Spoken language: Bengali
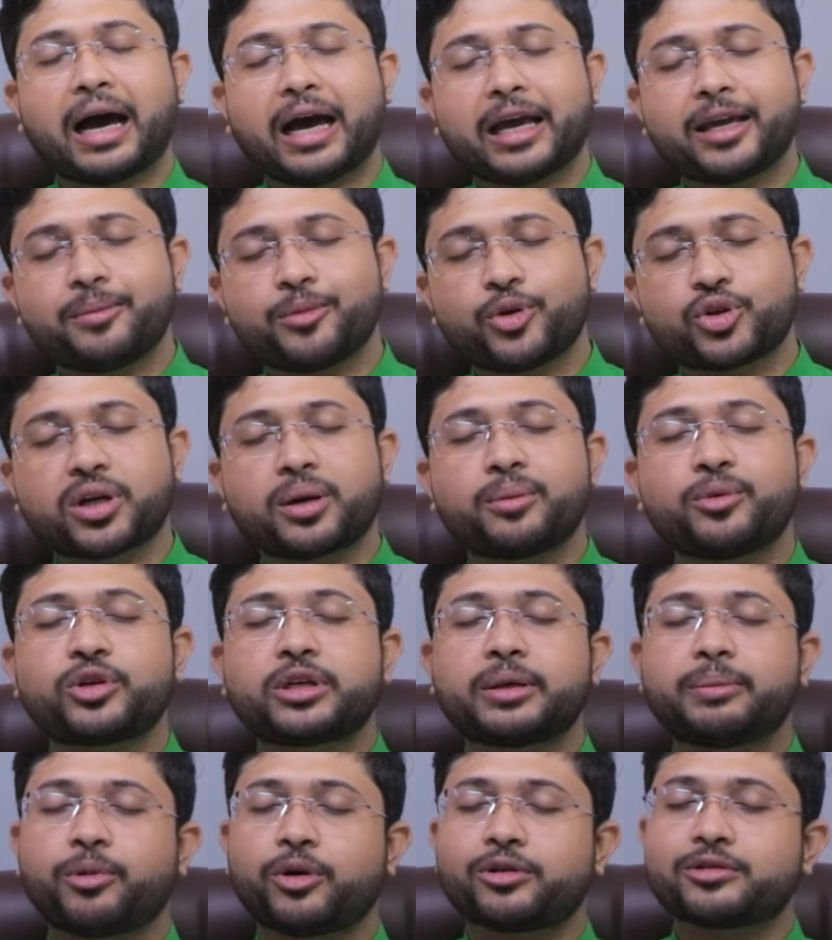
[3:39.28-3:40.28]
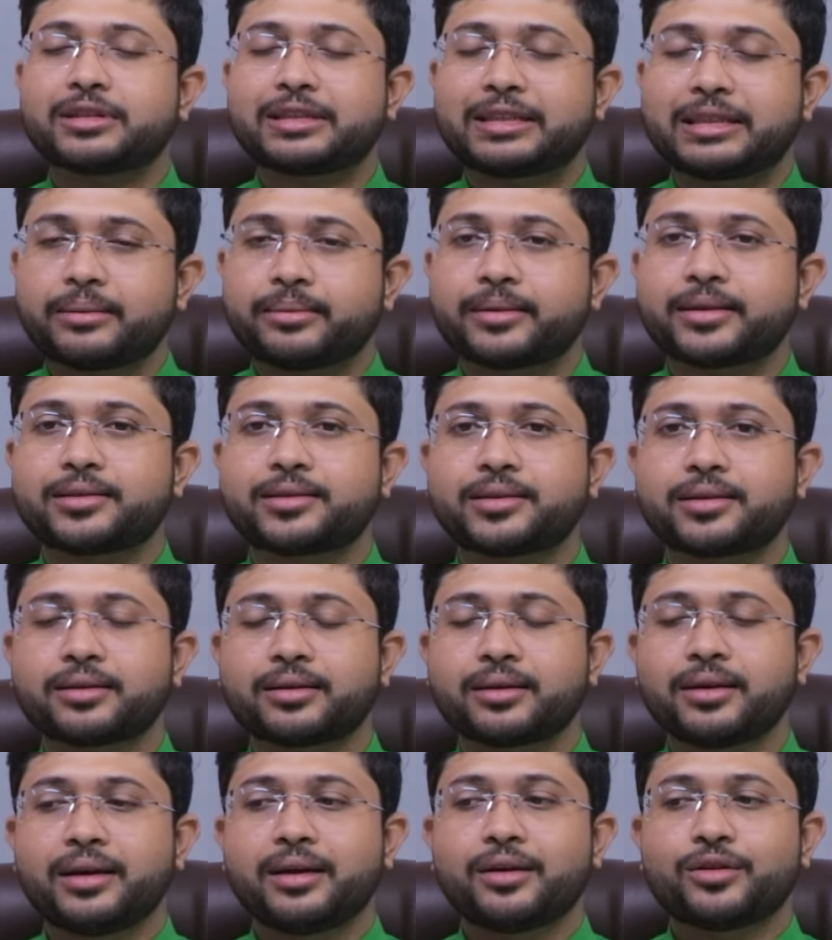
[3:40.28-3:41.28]
আয় মোটামুটি পজিটিভ আছে
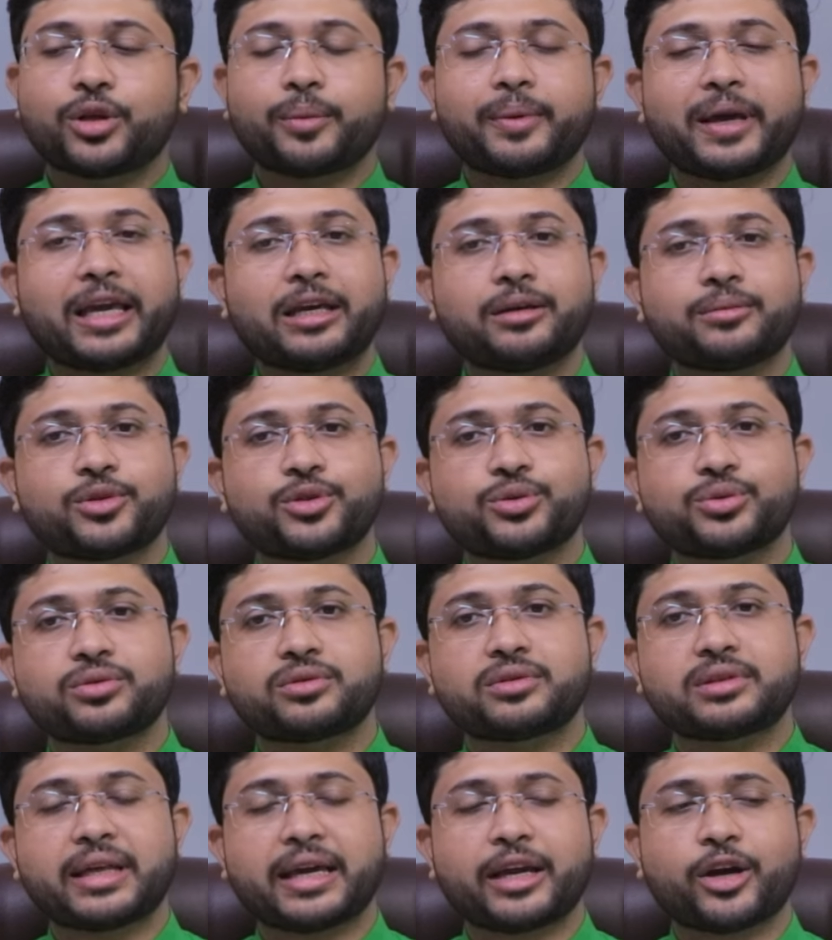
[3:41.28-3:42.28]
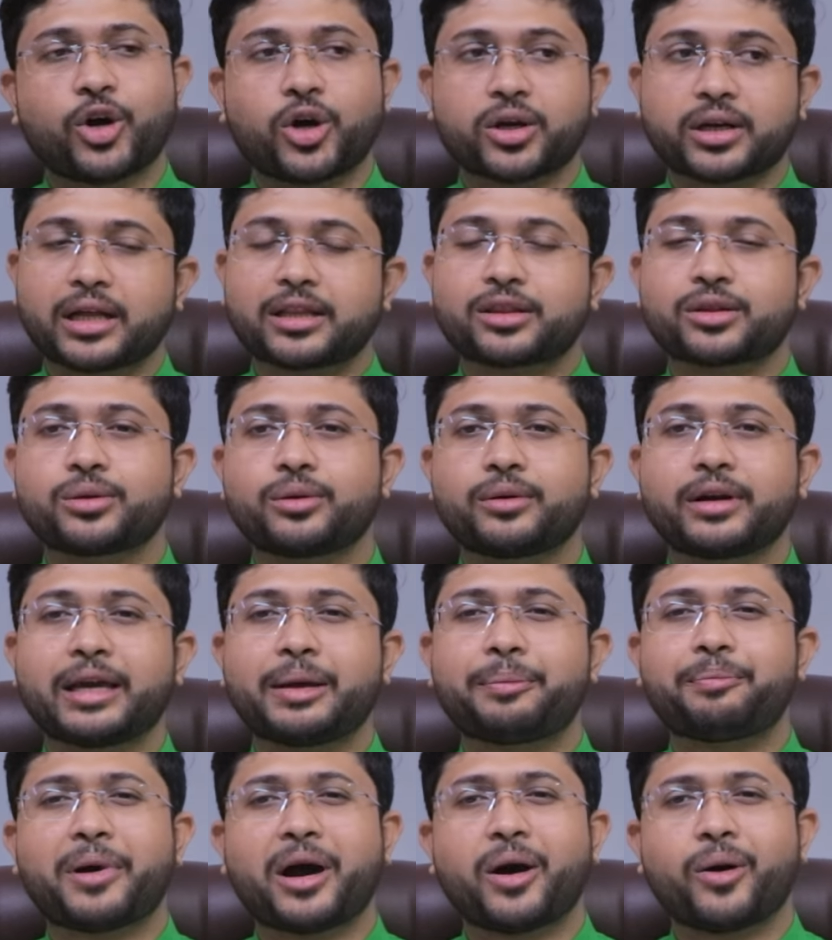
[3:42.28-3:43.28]
তবে এই মুহূর্তে হঠাৎ
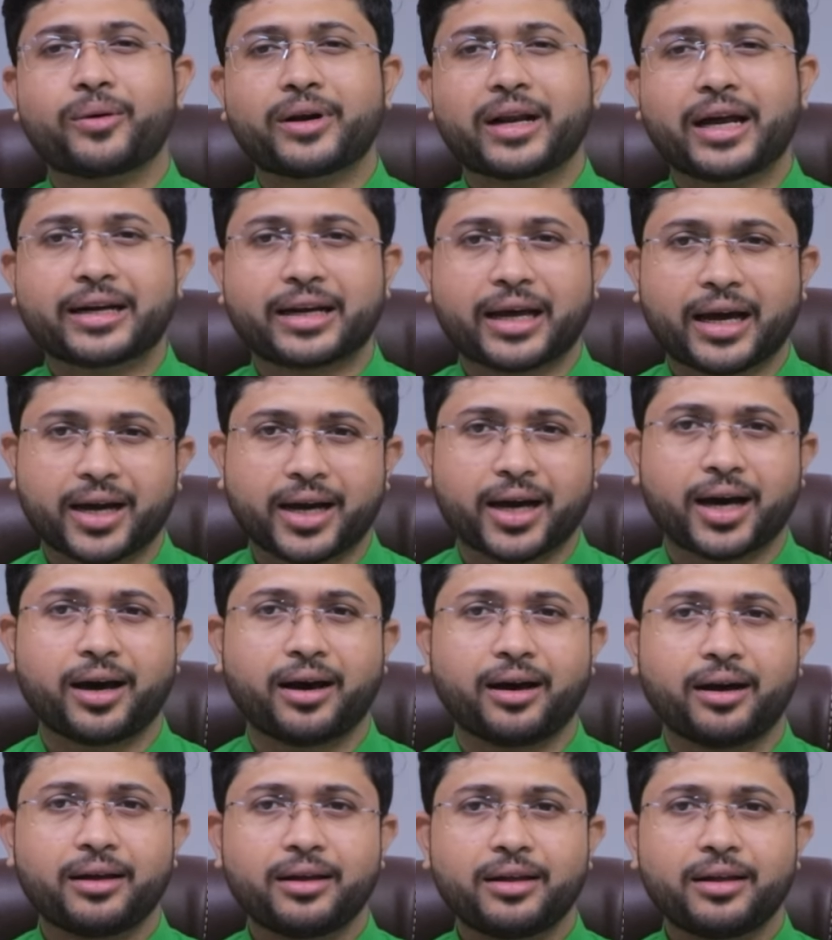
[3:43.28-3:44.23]
করেই পাওনা টাকা